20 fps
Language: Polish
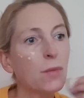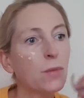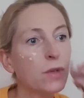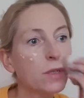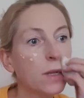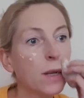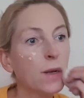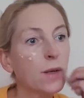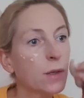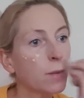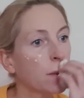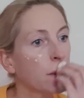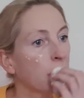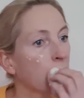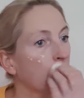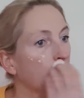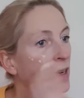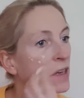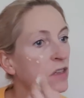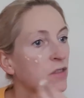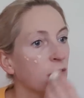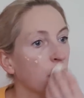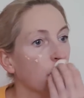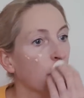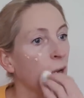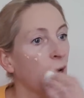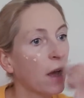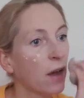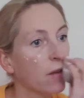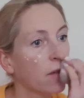Myślałam, żeby nagrać
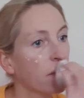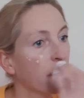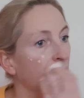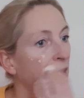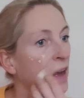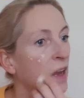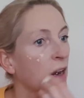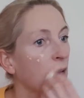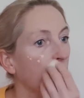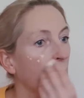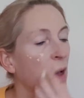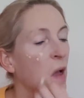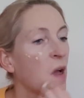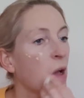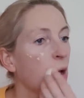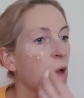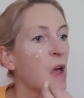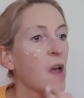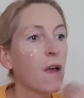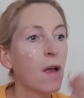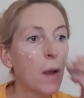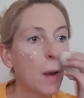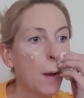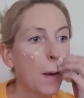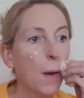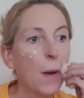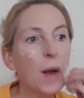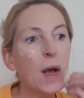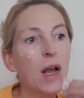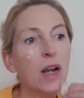Wam live, ale,
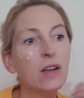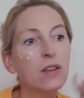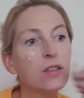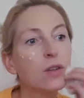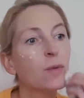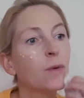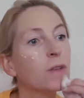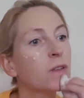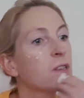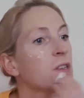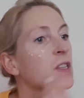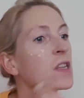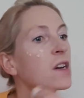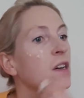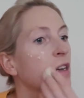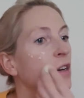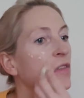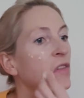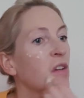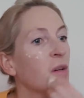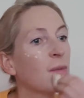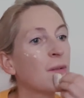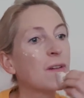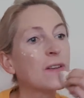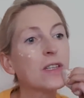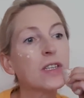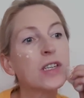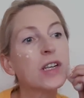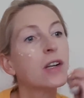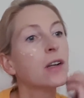ale to może nagram Wam
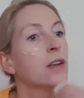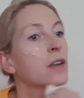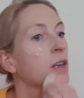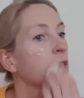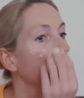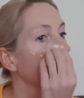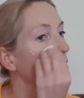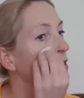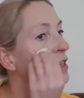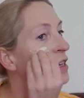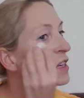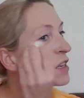oddzielnie, jak